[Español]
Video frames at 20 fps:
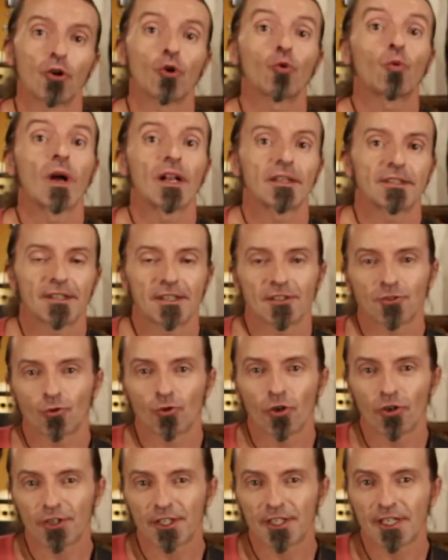Lo cual tiene su
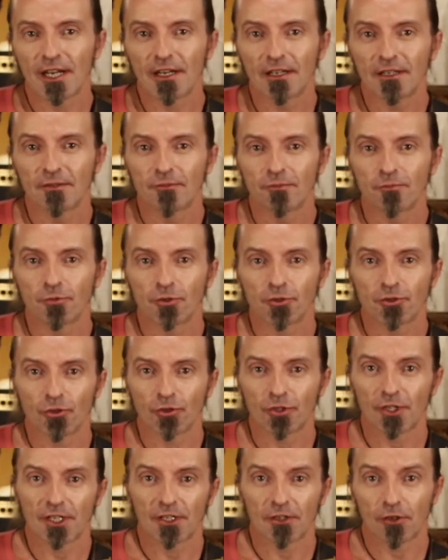lógica,
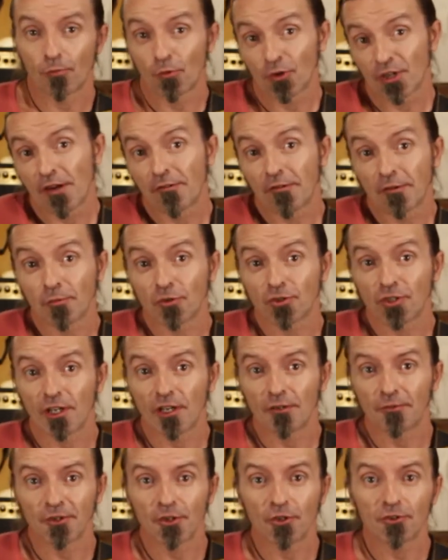puesto que, como ya vimos en
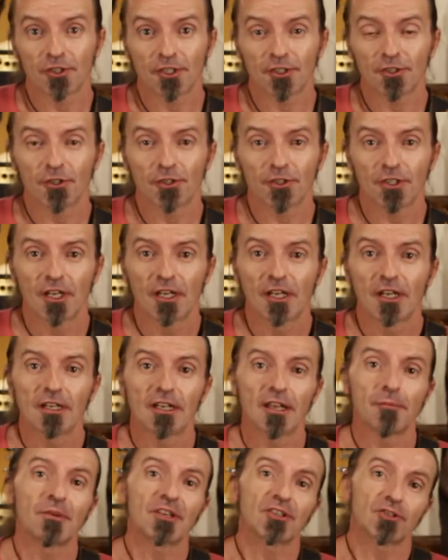el vídeo anterior,
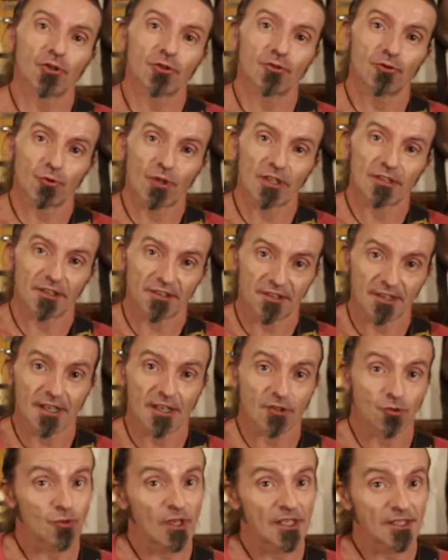la inversión de una
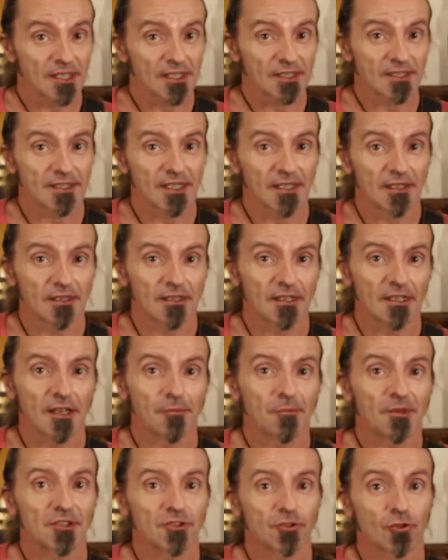tercera es una sexta y la
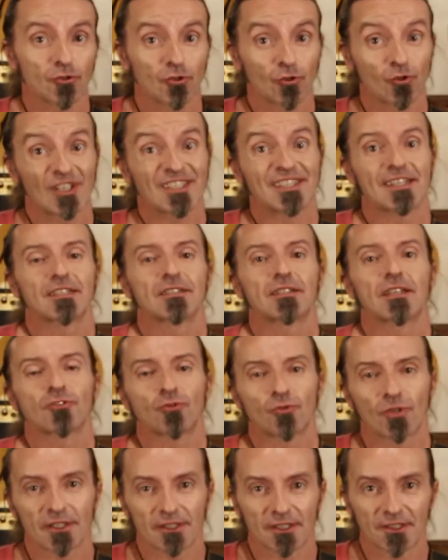inversión de una sexta
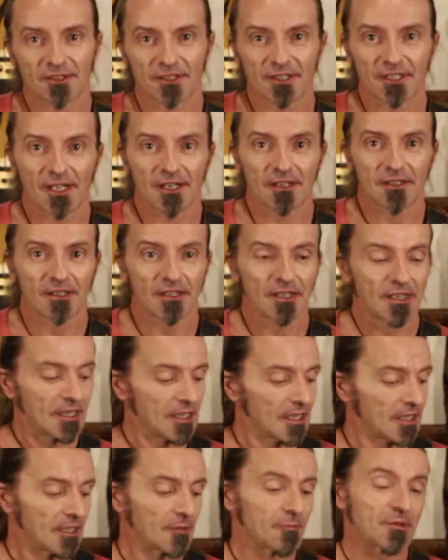es una tercera.
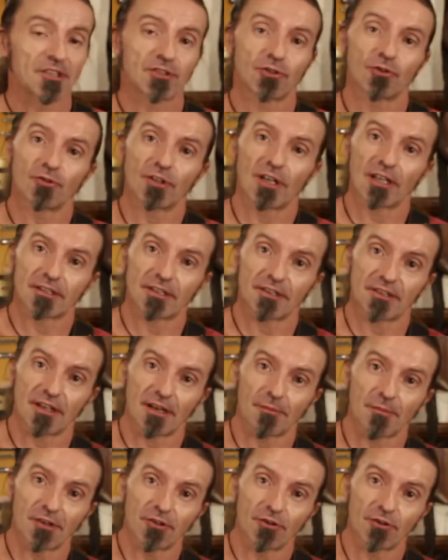La inversión de la
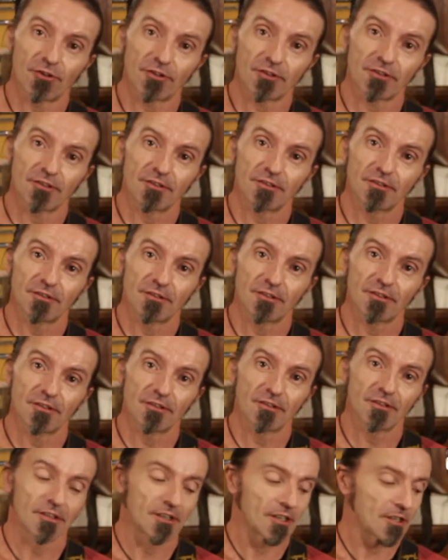tercera mayor
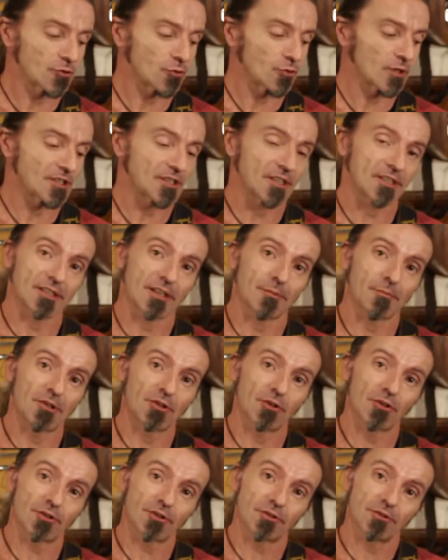es una sexta
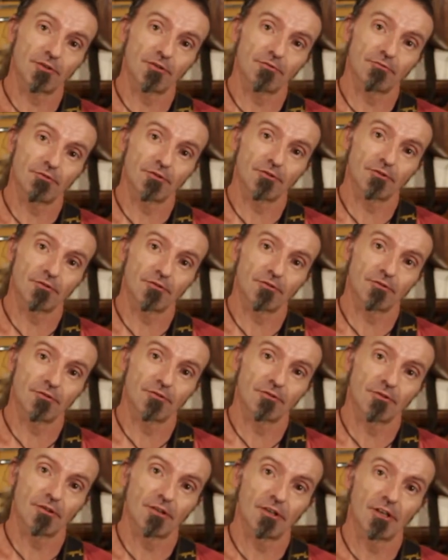menor
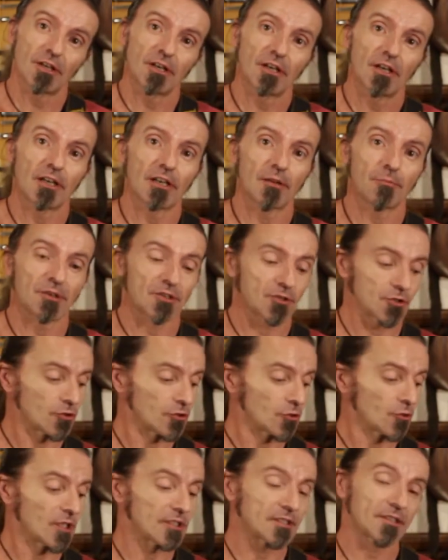y la
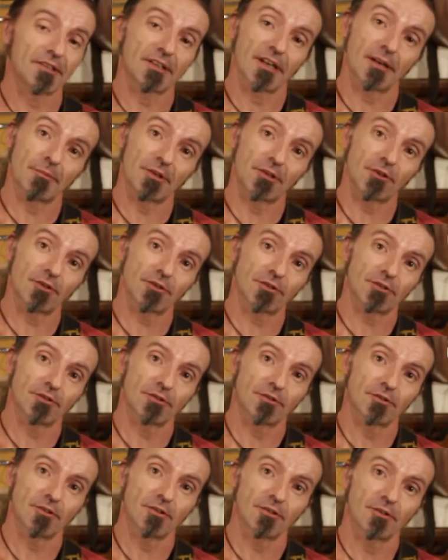inversión de una tercera menor
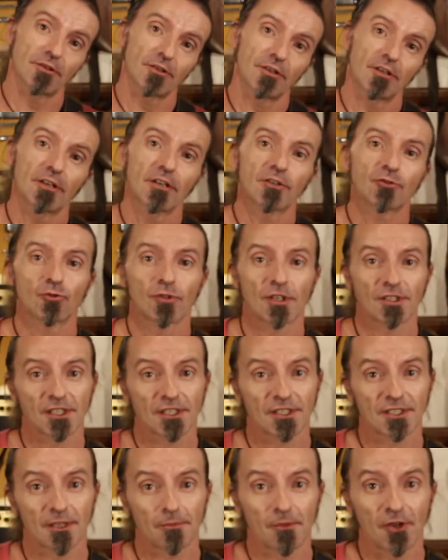es una
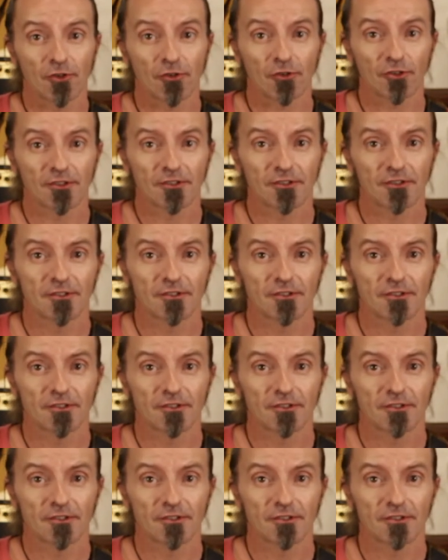sexta mayor.